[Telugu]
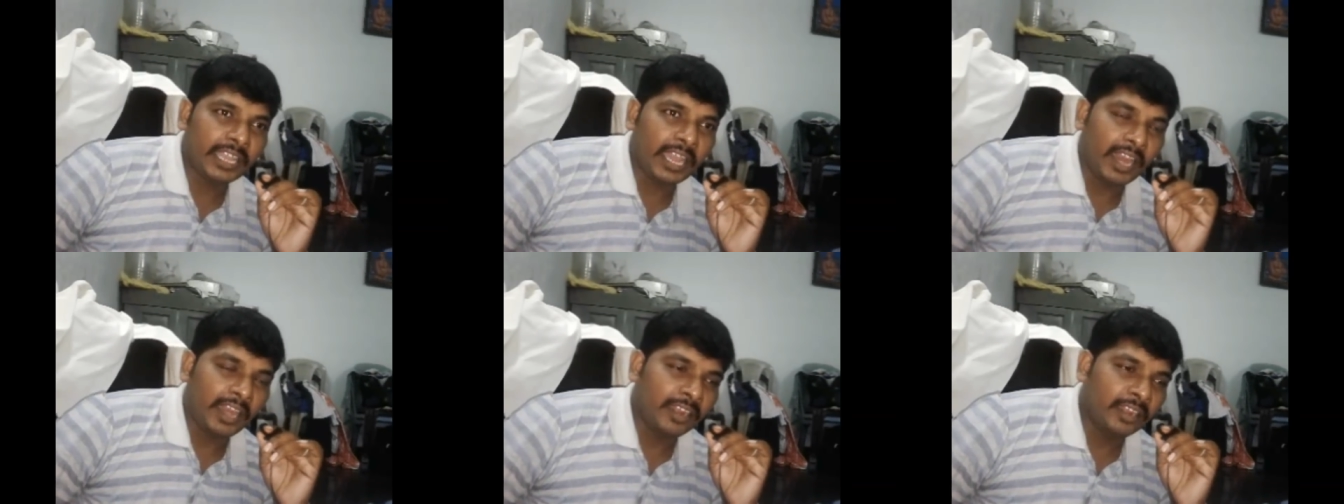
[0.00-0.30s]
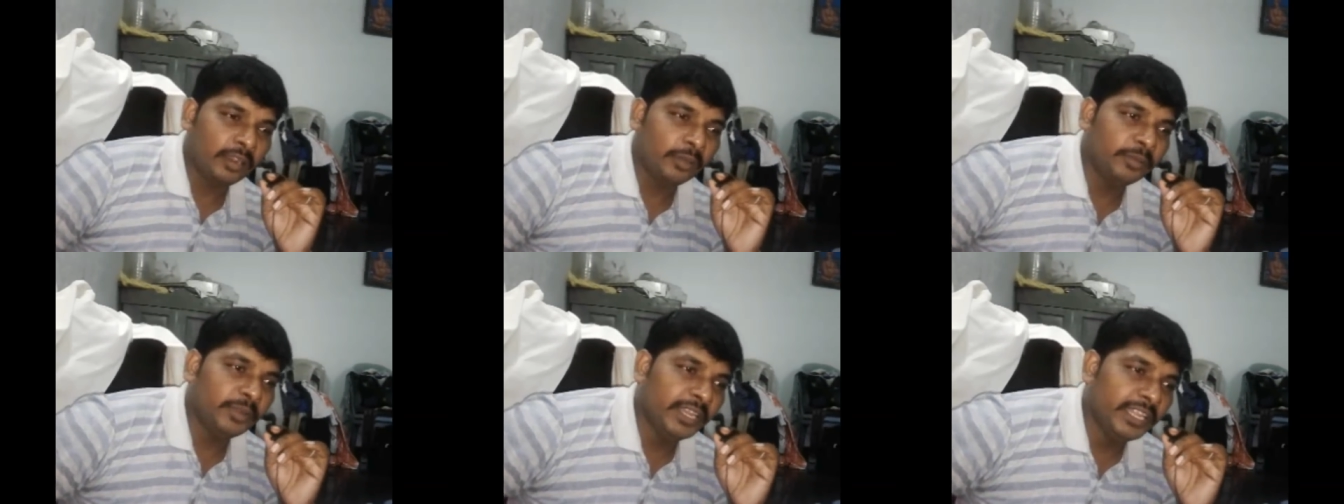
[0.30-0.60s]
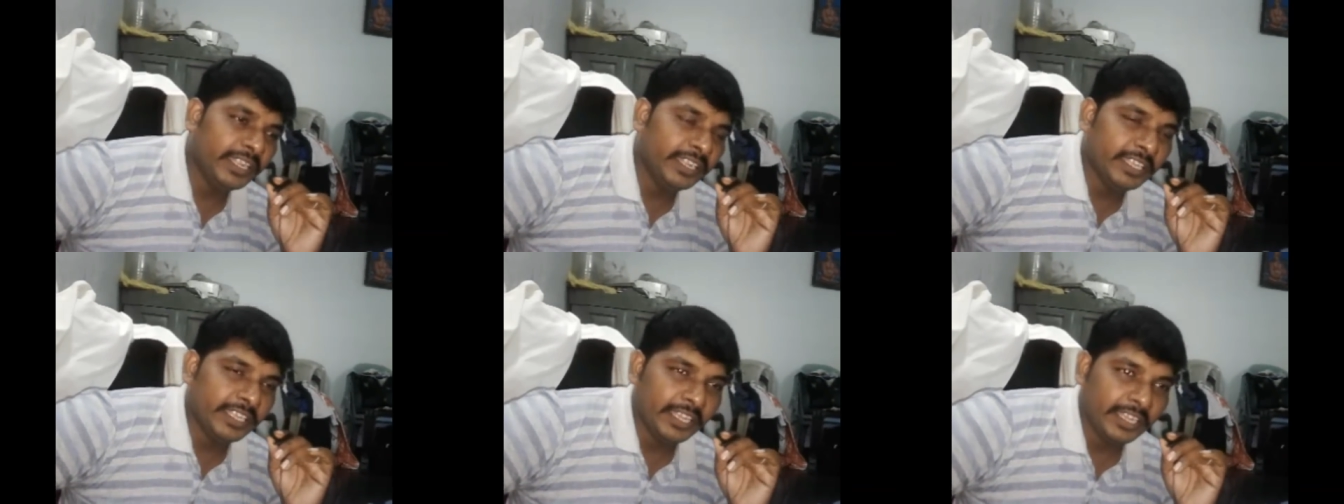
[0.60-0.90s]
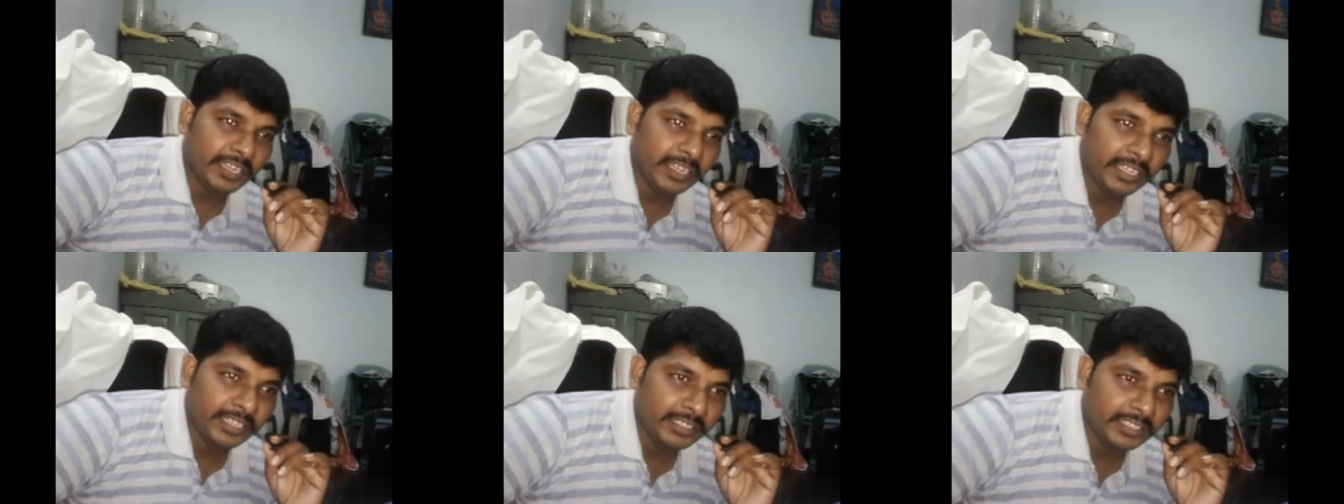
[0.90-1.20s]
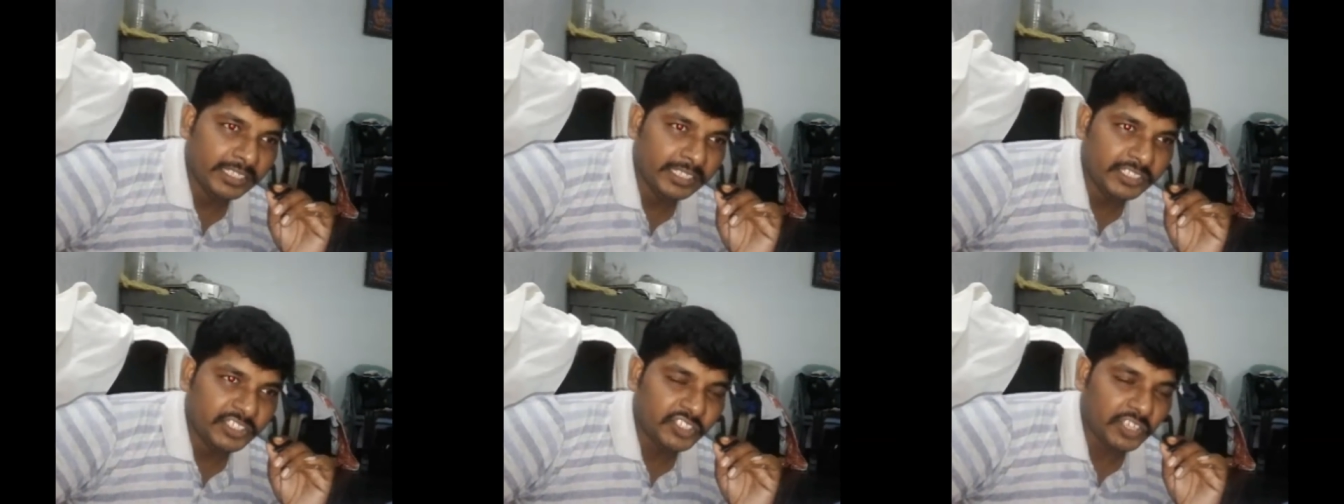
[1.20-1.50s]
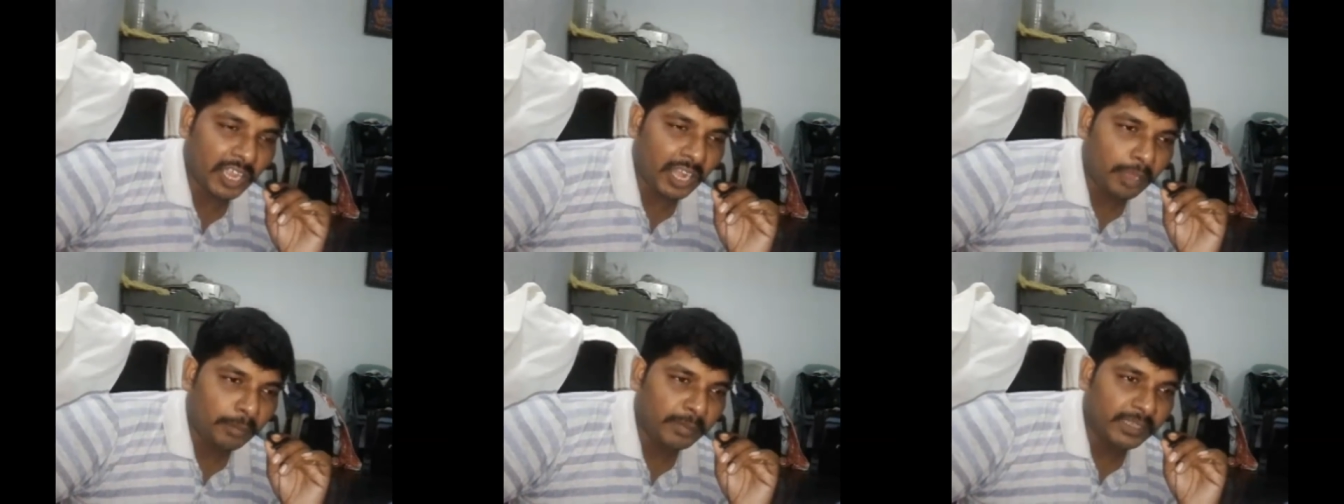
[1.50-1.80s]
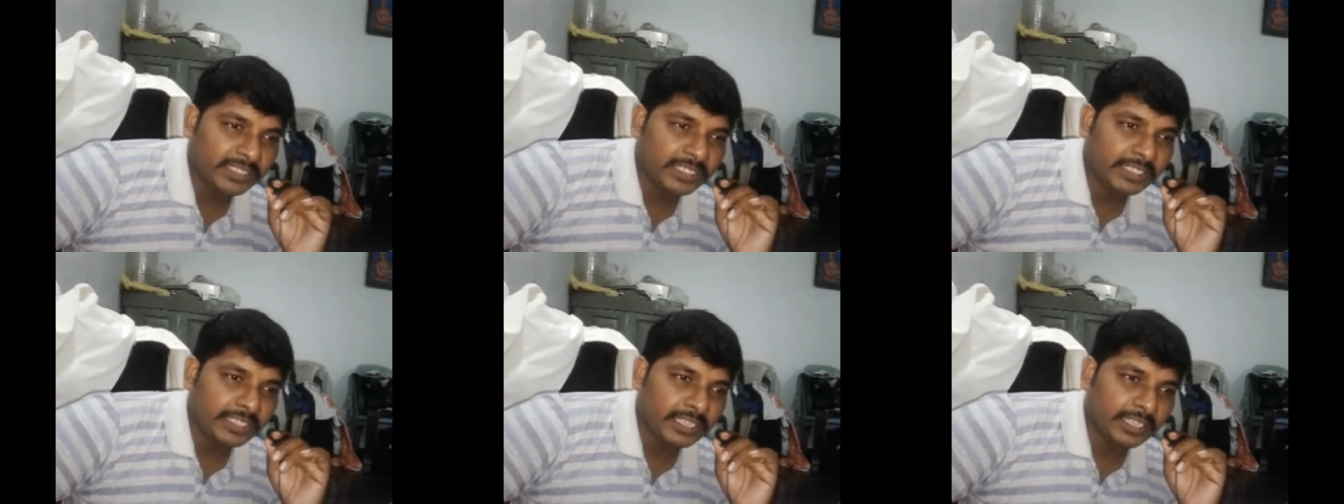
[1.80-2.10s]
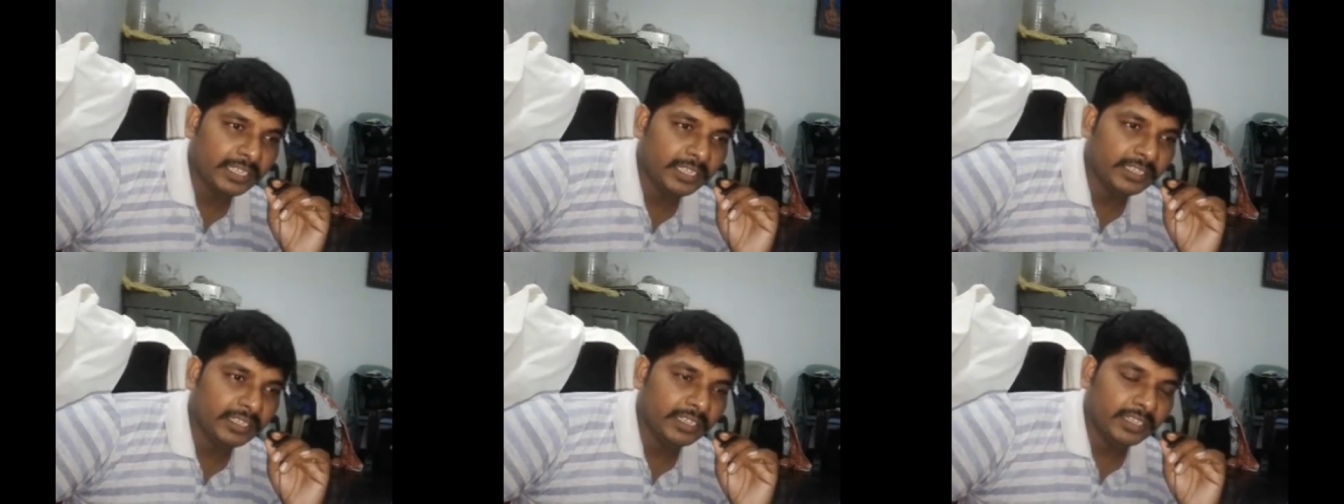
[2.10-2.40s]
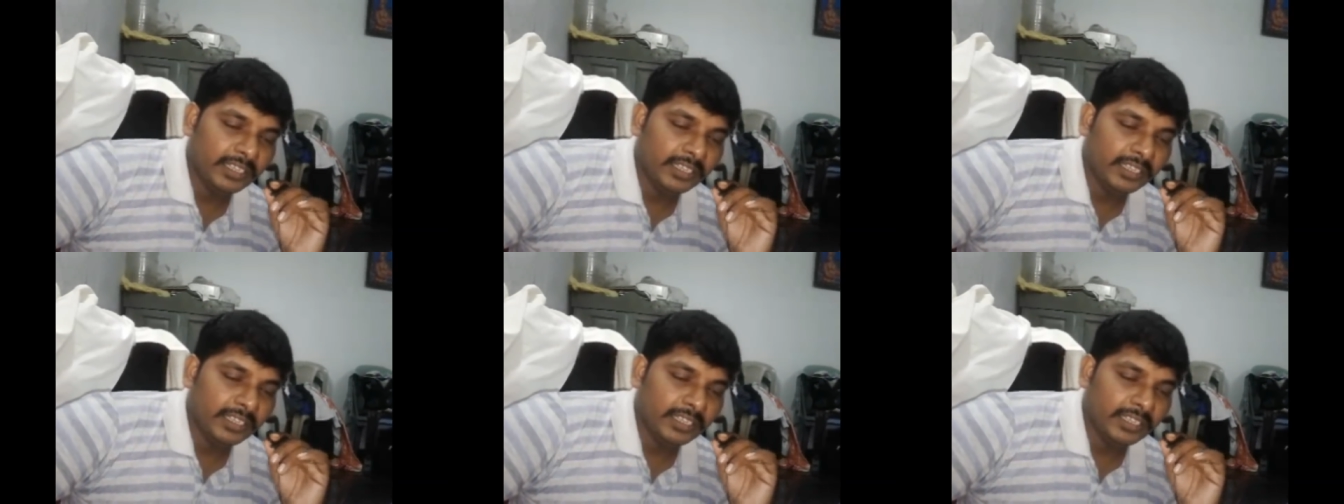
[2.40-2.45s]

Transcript: కారణం ఏంటి అనేది చాలామందికి